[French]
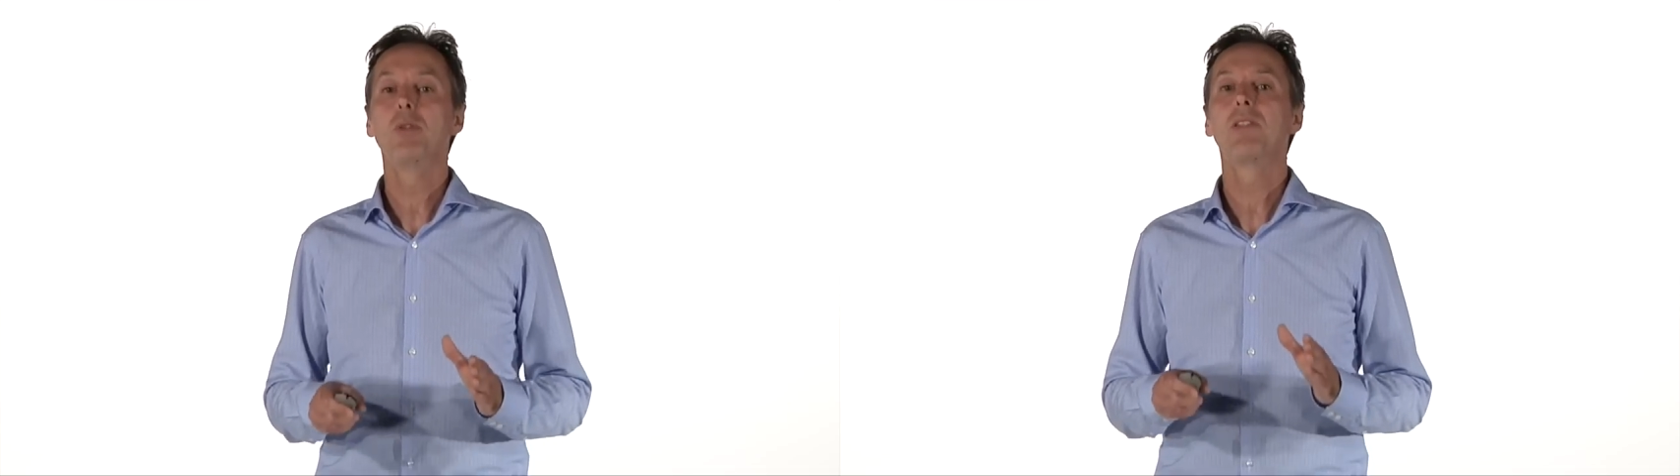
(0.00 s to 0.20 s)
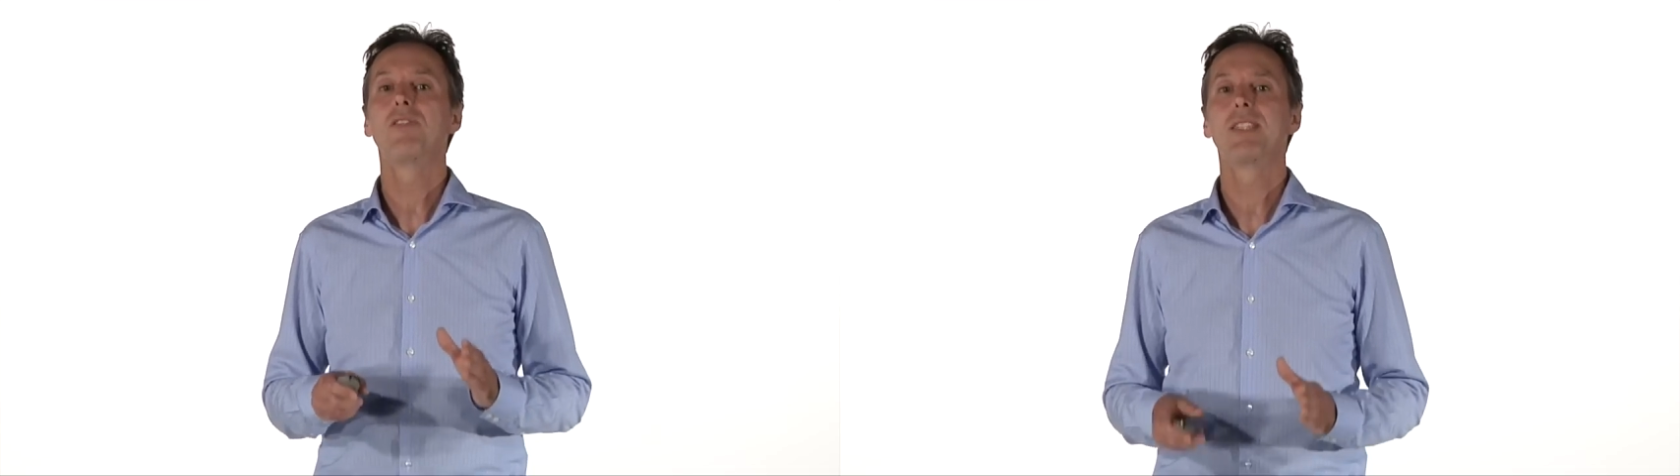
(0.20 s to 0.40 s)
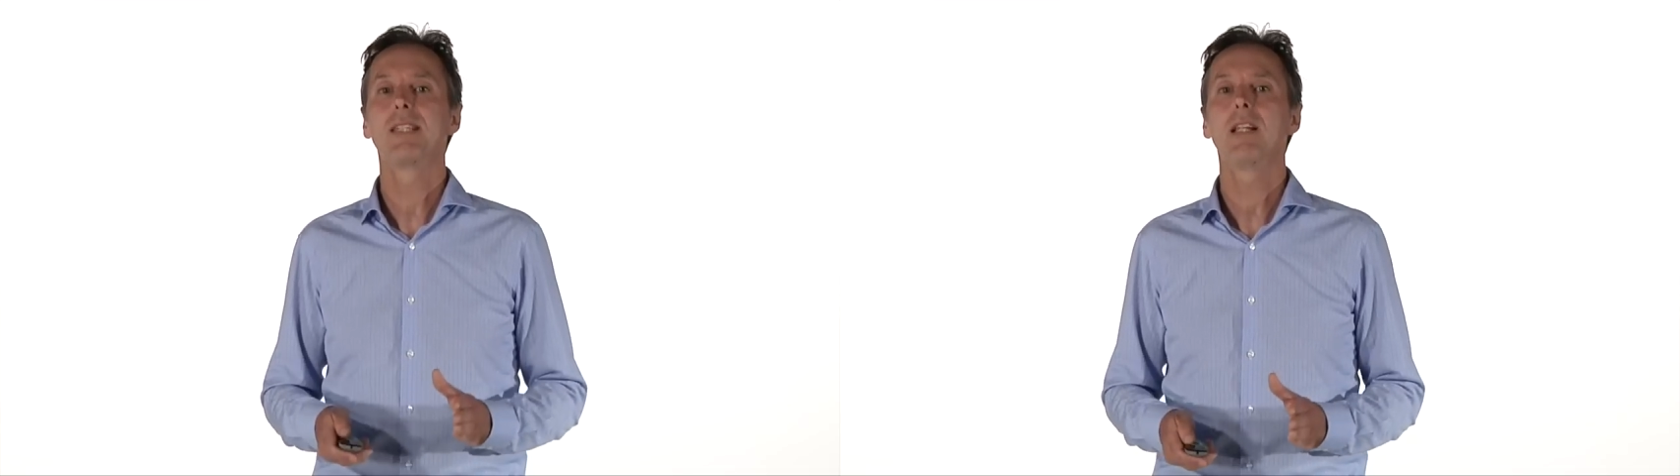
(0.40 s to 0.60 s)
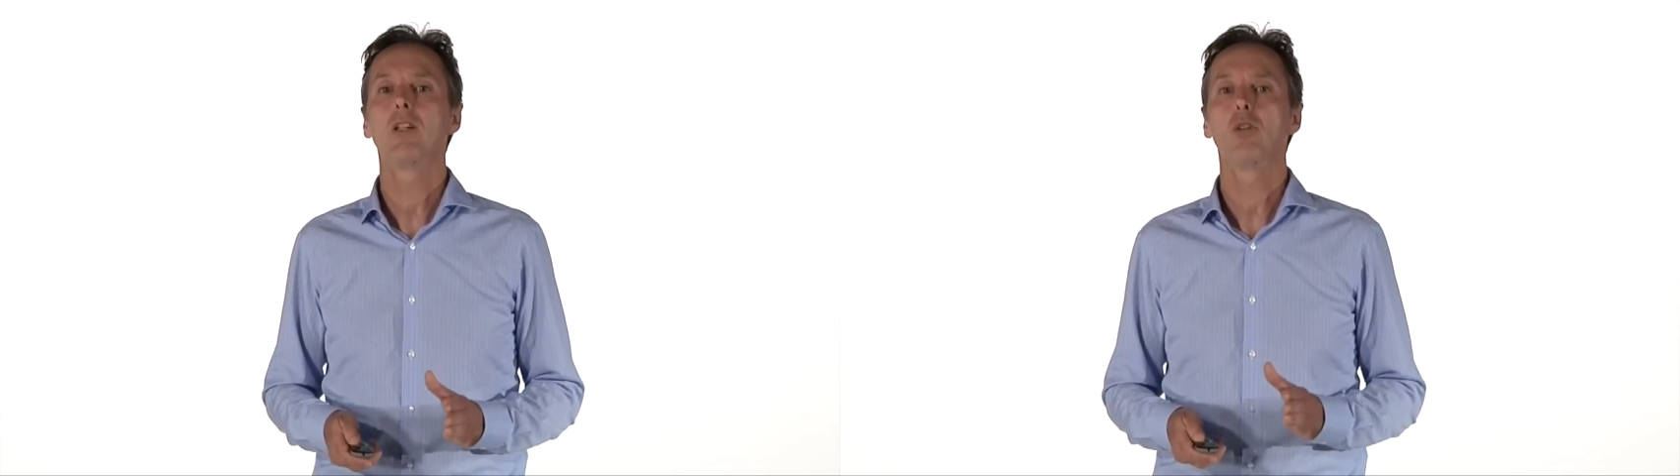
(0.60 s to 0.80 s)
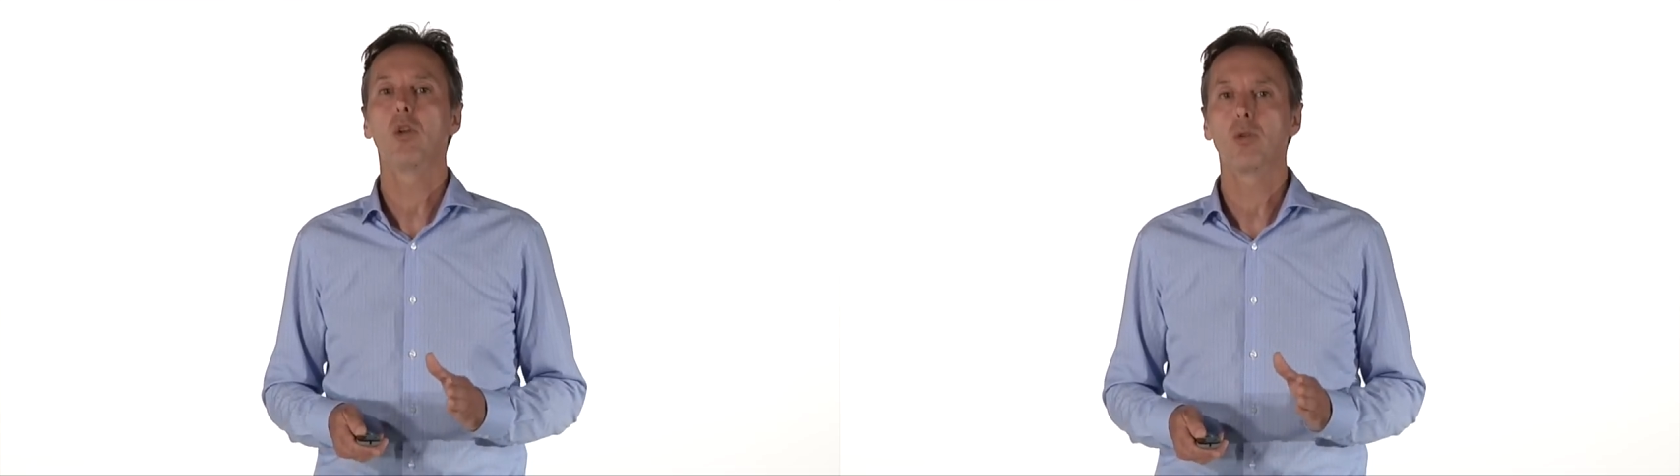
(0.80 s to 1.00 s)

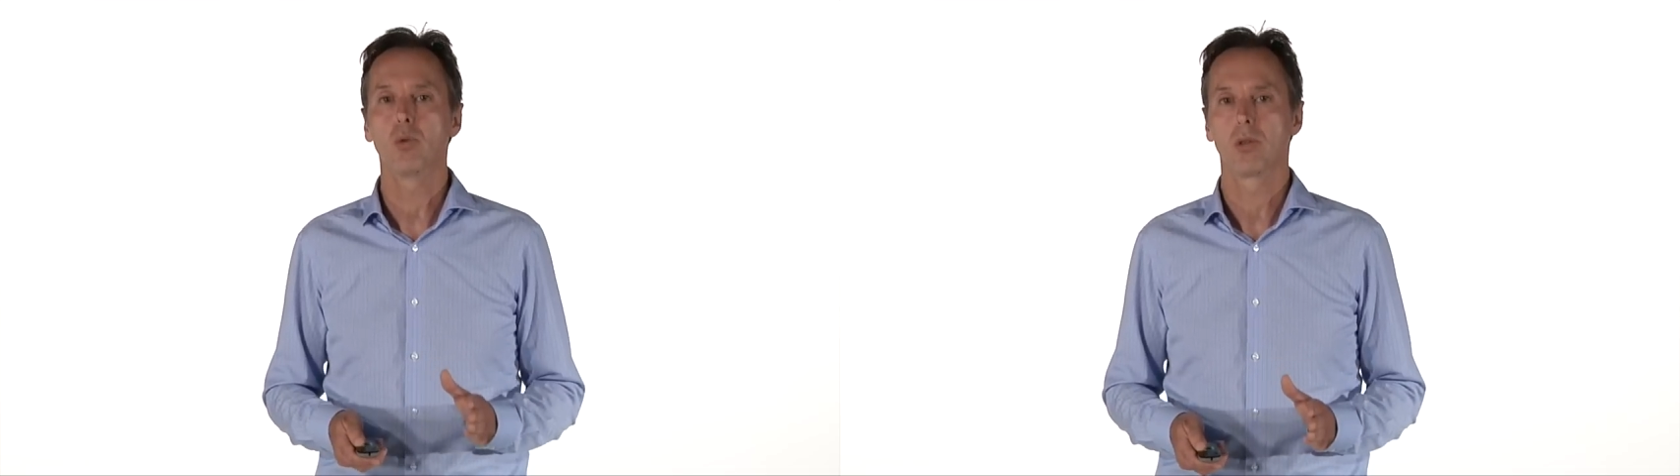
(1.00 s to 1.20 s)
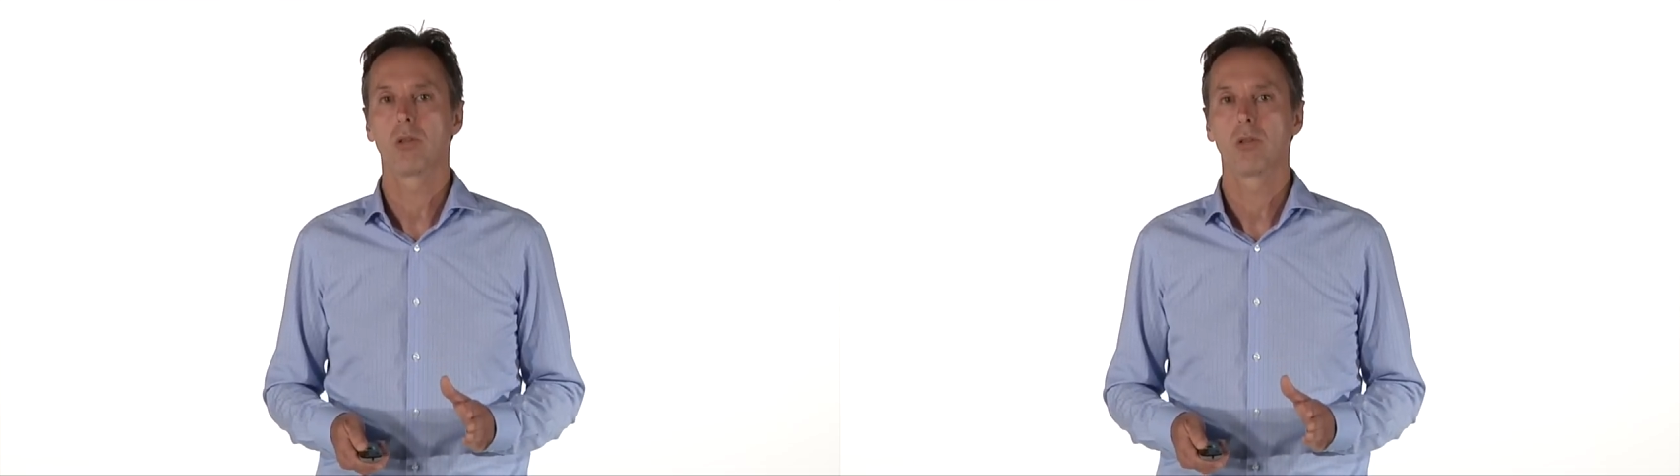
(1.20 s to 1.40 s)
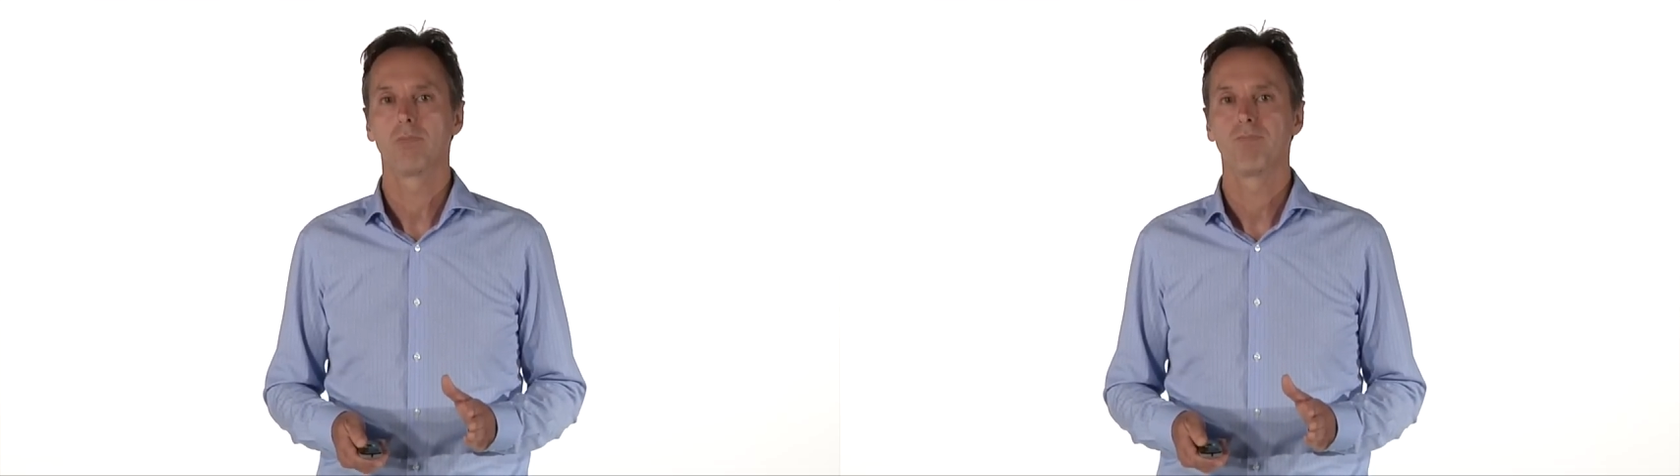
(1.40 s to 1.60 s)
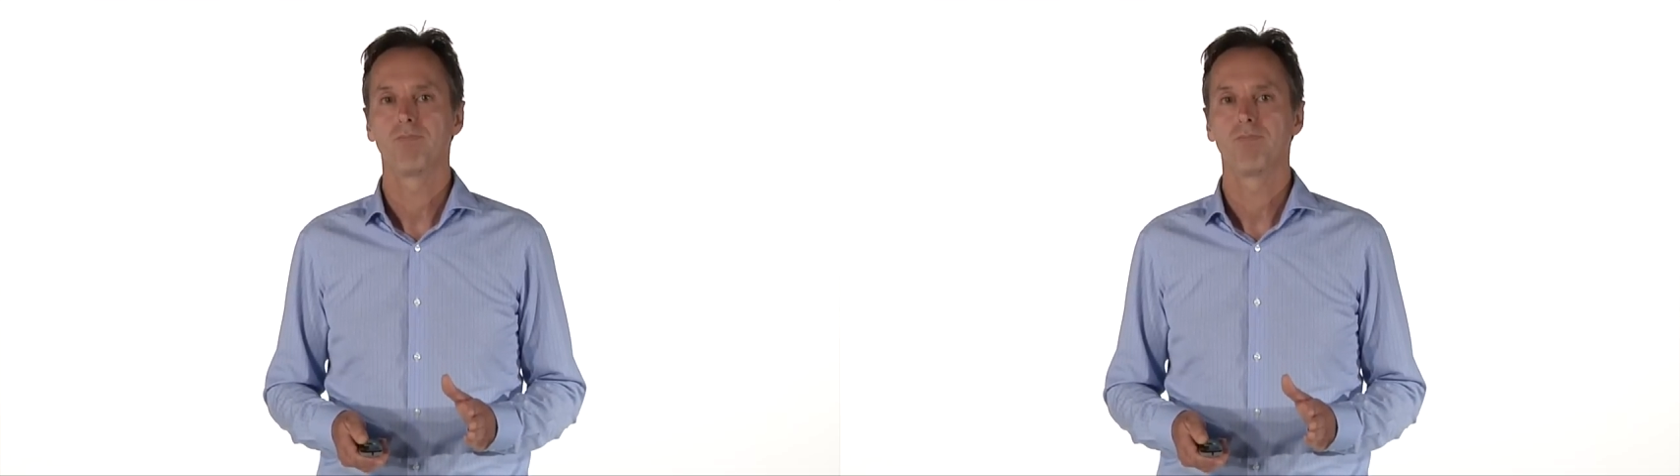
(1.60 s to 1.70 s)
difficile de toutes.